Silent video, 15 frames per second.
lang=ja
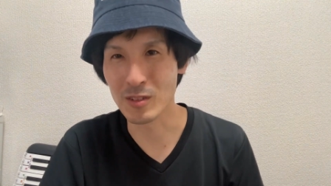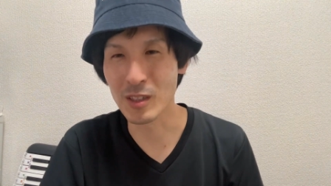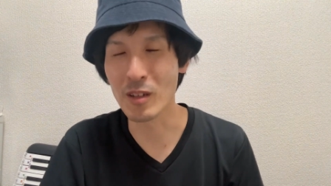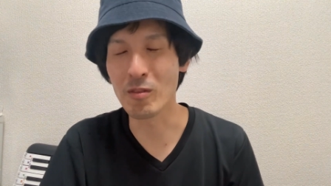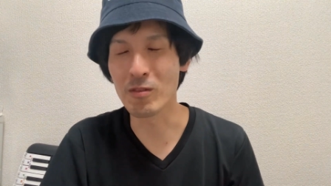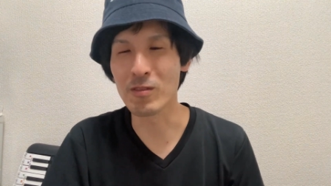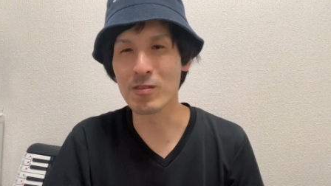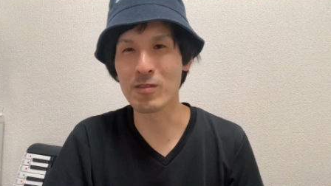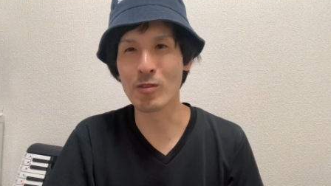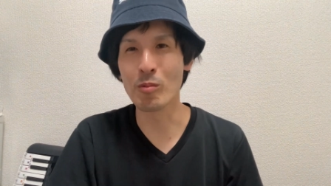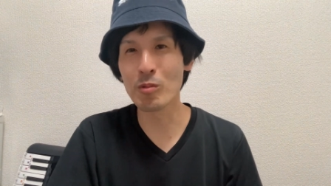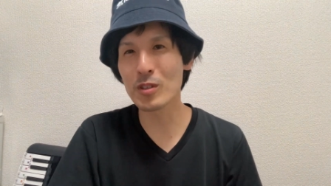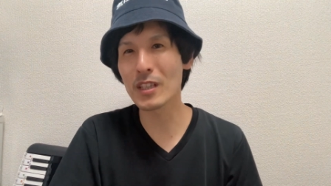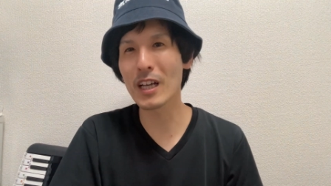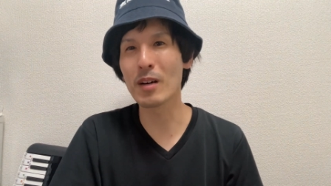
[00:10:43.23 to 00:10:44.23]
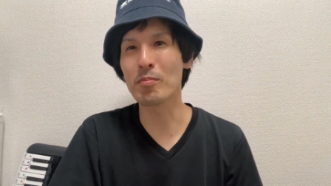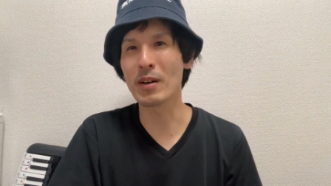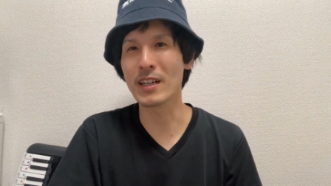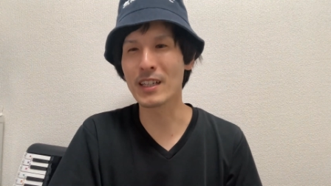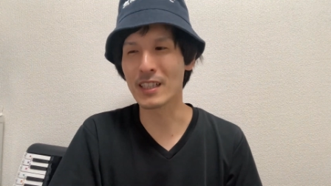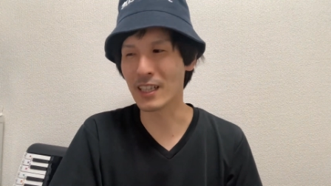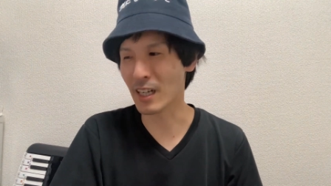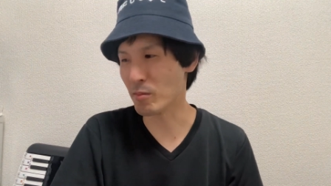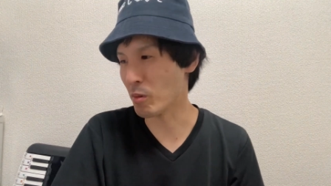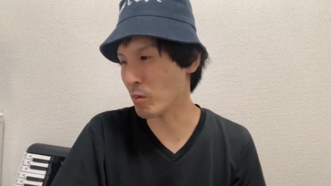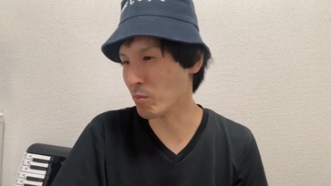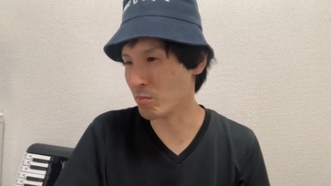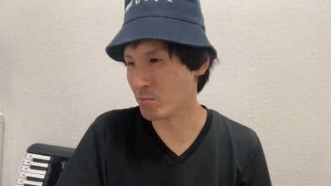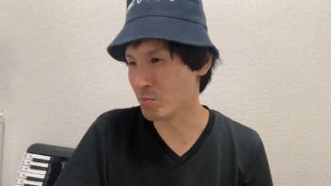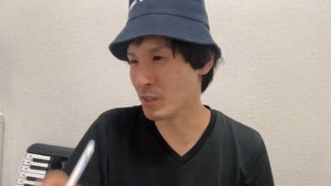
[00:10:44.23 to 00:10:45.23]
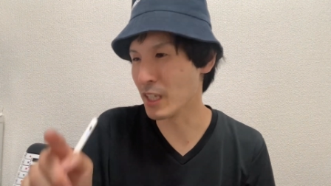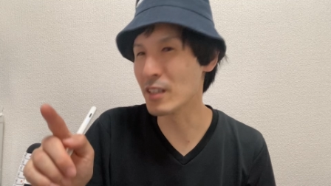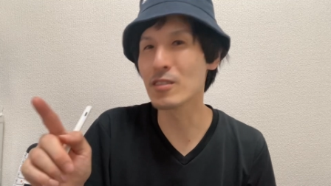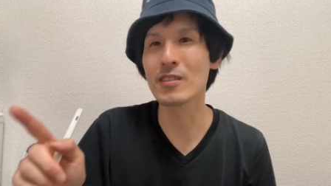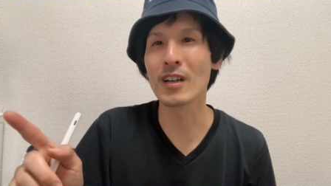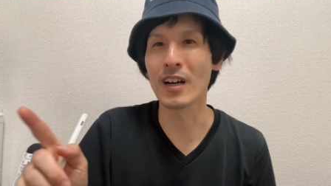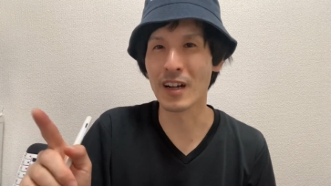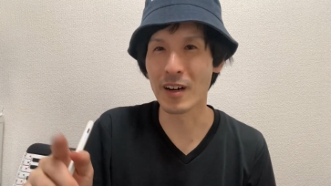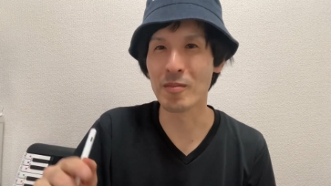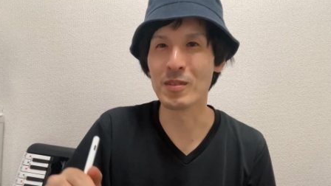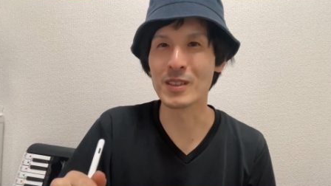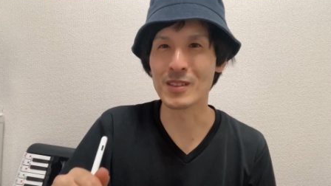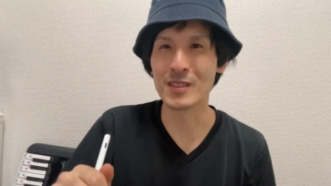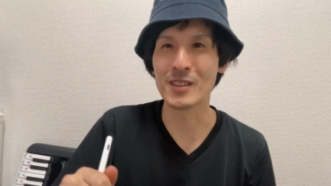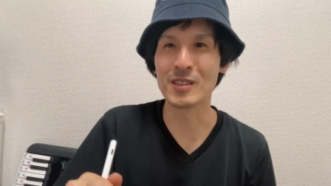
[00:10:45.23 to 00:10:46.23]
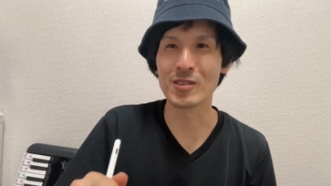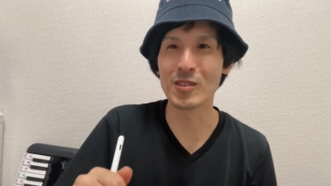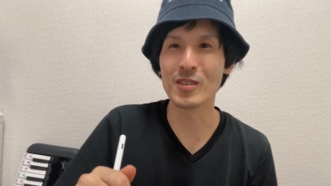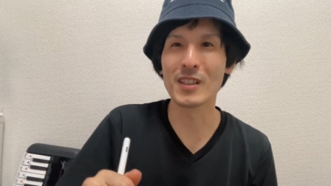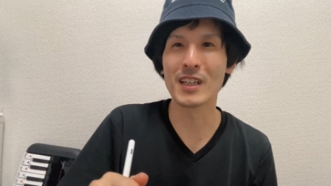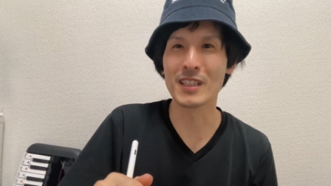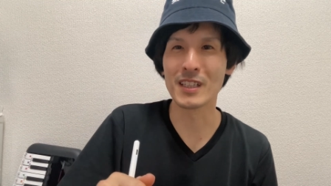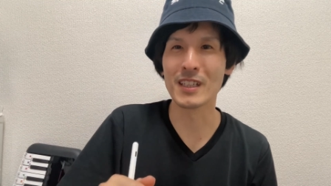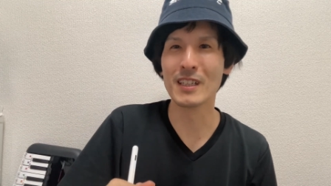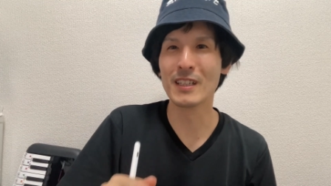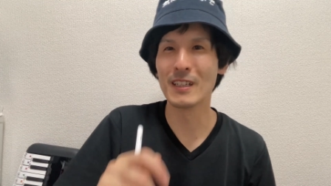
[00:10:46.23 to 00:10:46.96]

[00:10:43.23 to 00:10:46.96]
いや、表がパン屋であれば見えるから別にそんなに